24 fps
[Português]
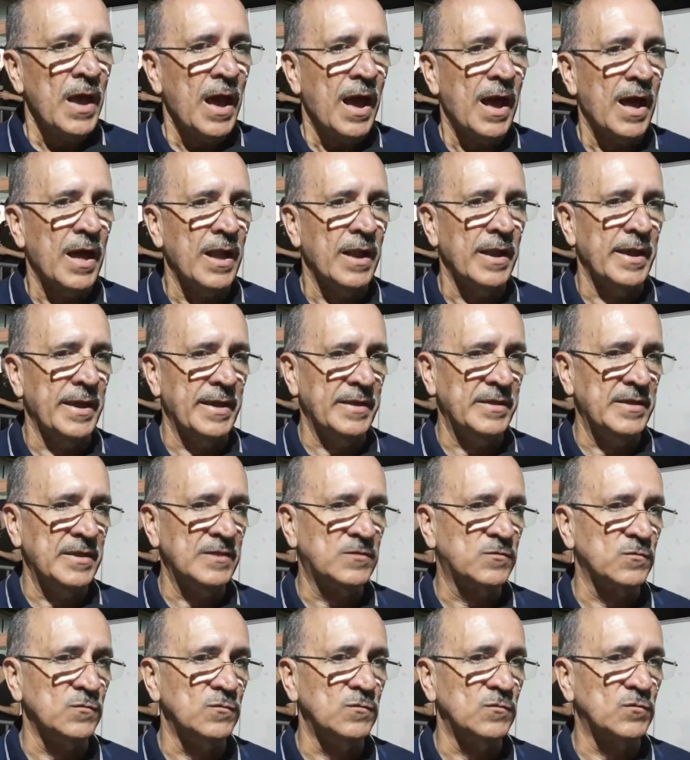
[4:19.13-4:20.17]
além
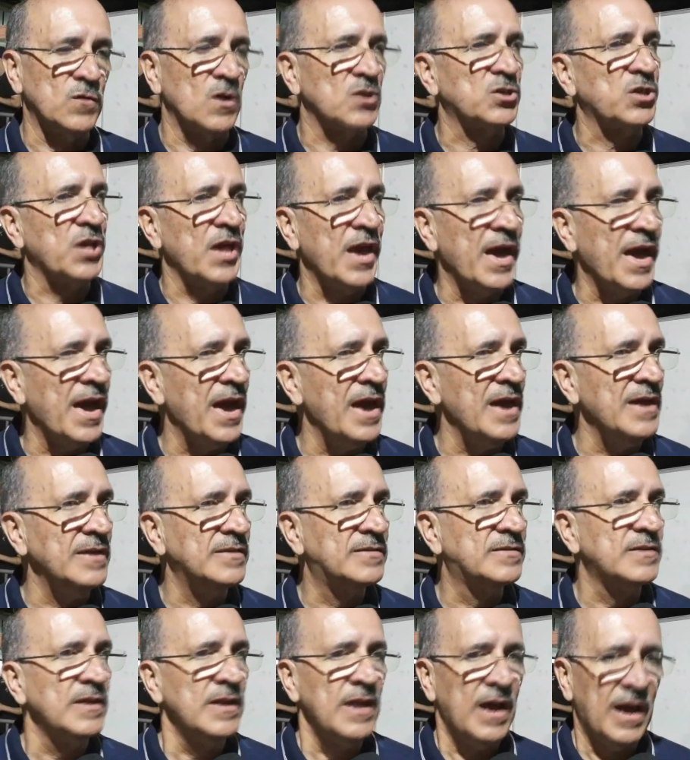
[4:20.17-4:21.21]
disso os
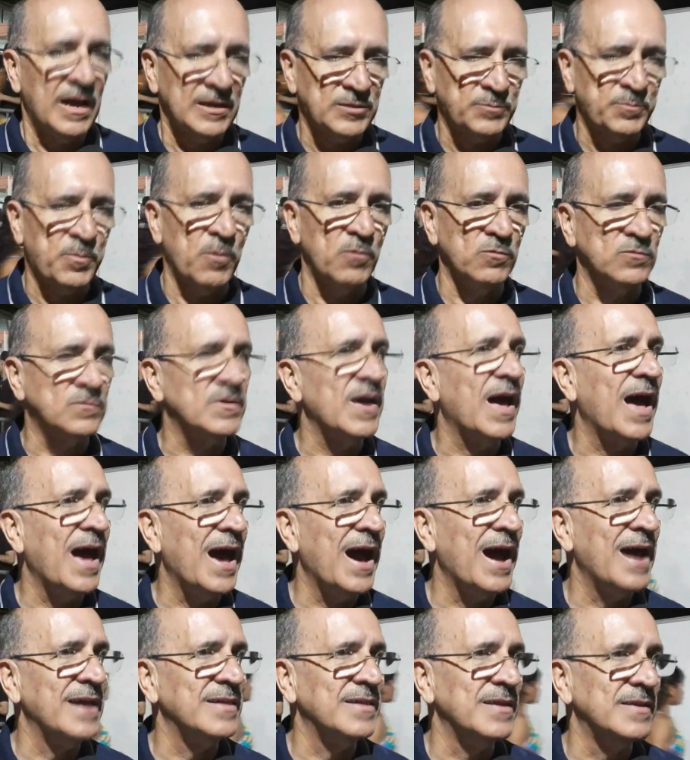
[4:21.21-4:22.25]
hotéis, as
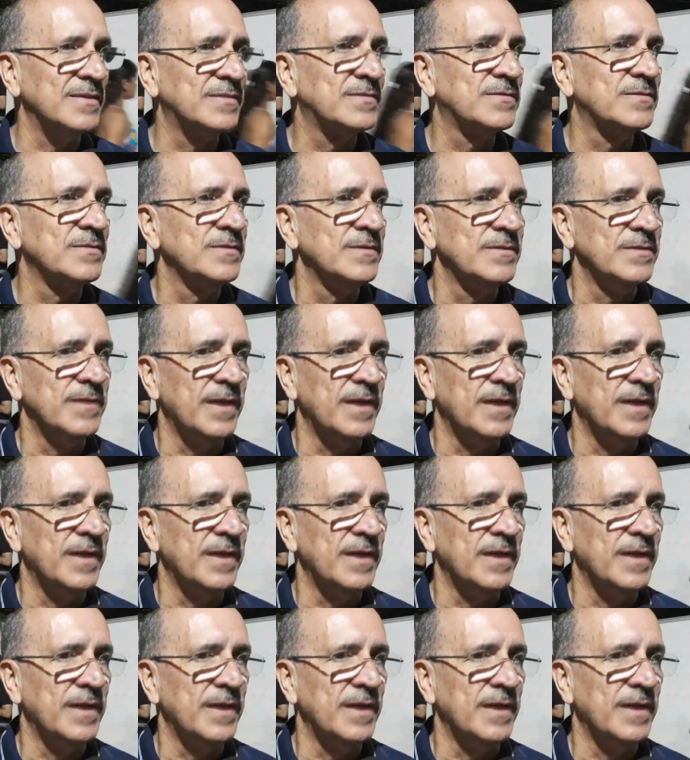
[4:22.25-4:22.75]
pousadas,